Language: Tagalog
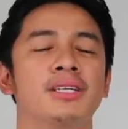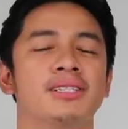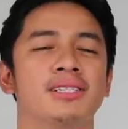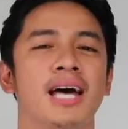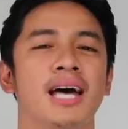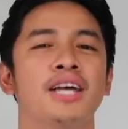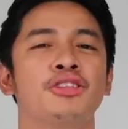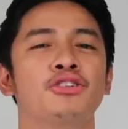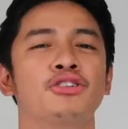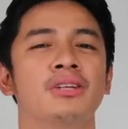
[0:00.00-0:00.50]

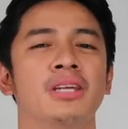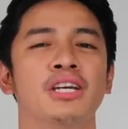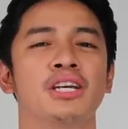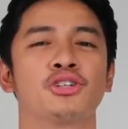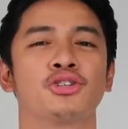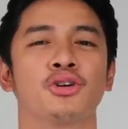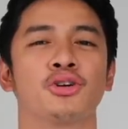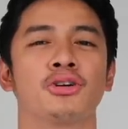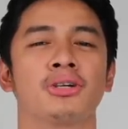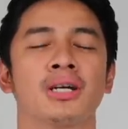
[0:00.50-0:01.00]
Sado
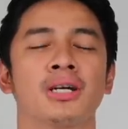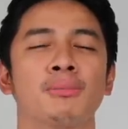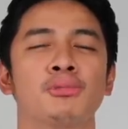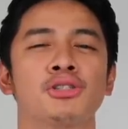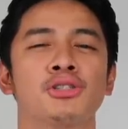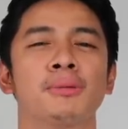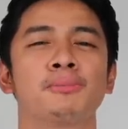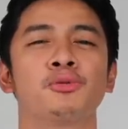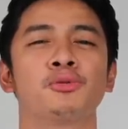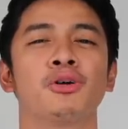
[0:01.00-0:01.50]
Nation!
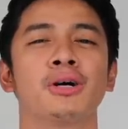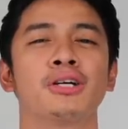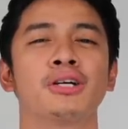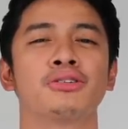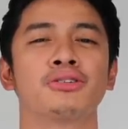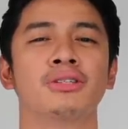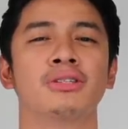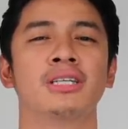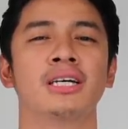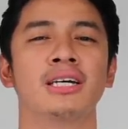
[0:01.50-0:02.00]
Kamusta po
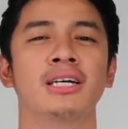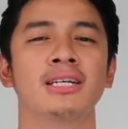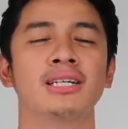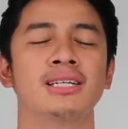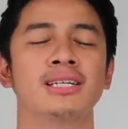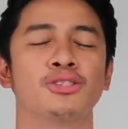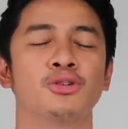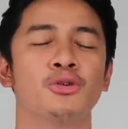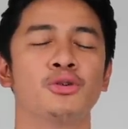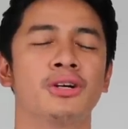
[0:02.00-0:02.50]
kayo
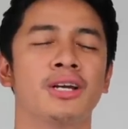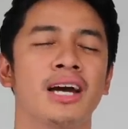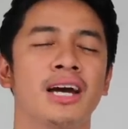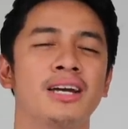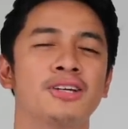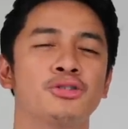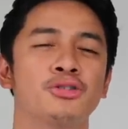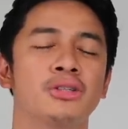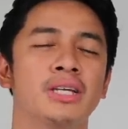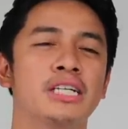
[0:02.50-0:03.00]
today? So
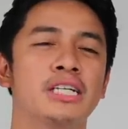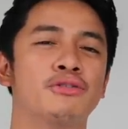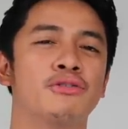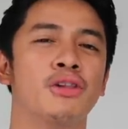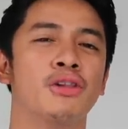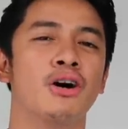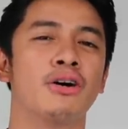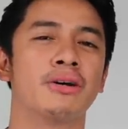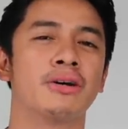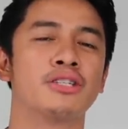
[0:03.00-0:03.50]
guys, today's
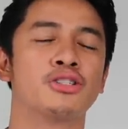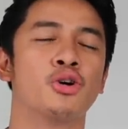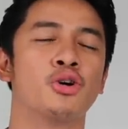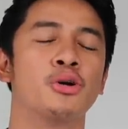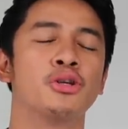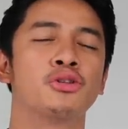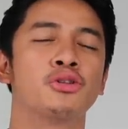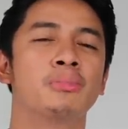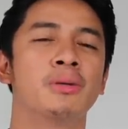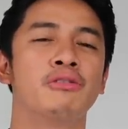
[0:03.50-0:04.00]
vlog is
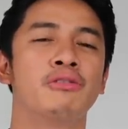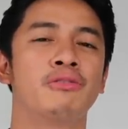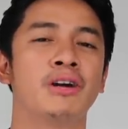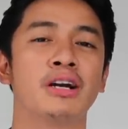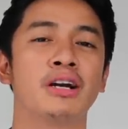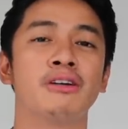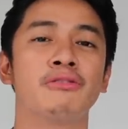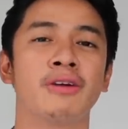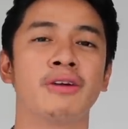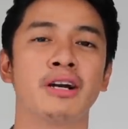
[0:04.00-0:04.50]
going to be
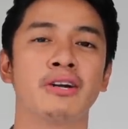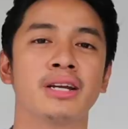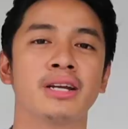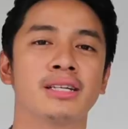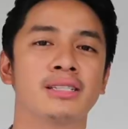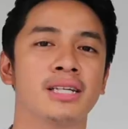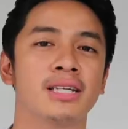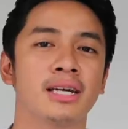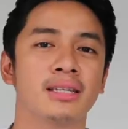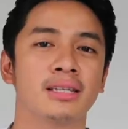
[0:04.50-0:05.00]
very very
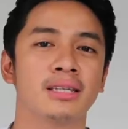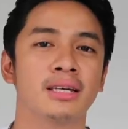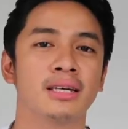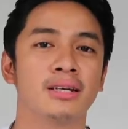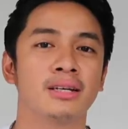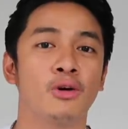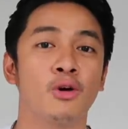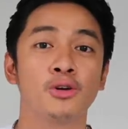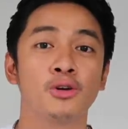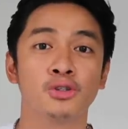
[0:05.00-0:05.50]

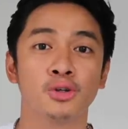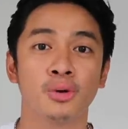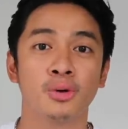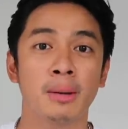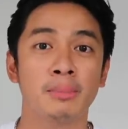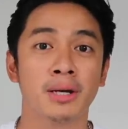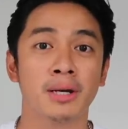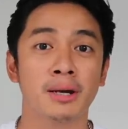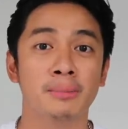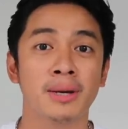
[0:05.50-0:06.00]
exciting. Also,
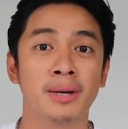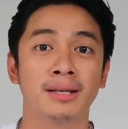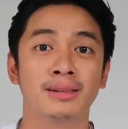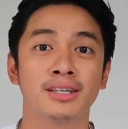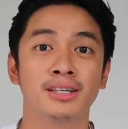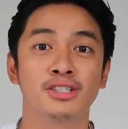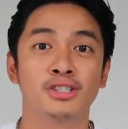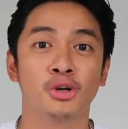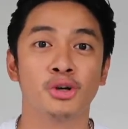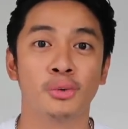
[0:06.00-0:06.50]
I'm gonna
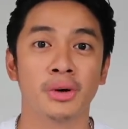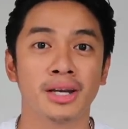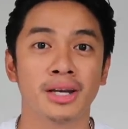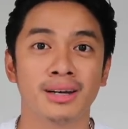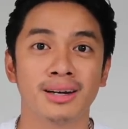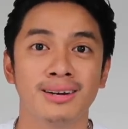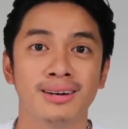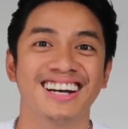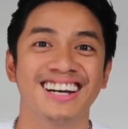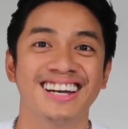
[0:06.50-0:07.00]
make this quick